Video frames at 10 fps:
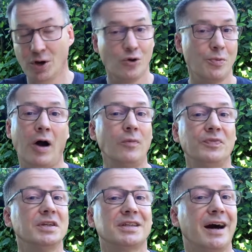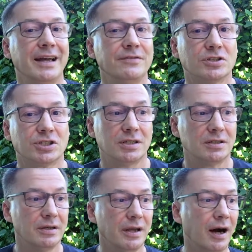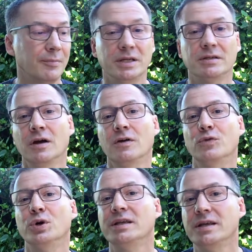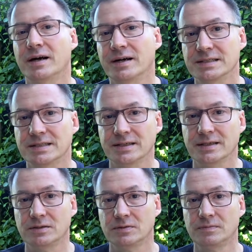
überhaupt nicht einverstanden damit, wohin die Reise geht.